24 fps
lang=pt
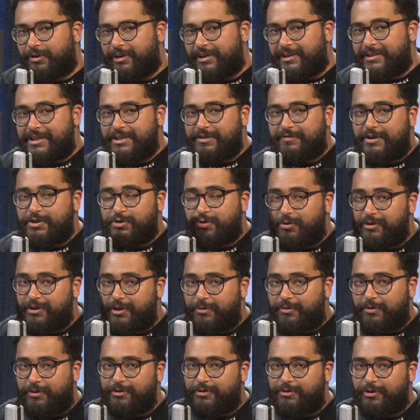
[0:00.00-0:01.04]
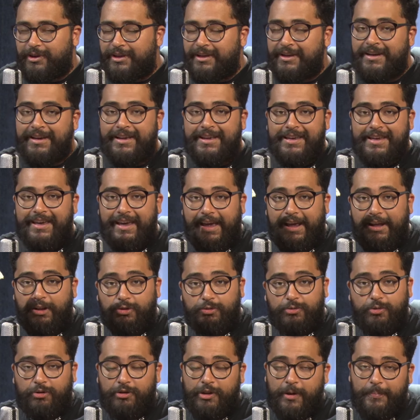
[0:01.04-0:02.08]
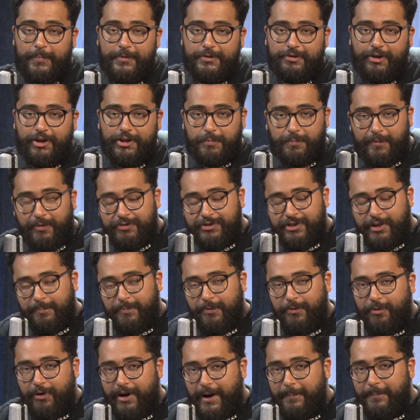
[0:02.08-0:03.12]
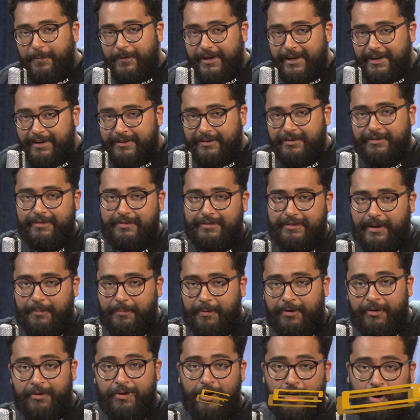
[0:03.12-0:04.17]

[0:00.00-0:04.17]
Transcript: A gente vai esconder o controle em todo episódio para você procurar por ele, tá bom?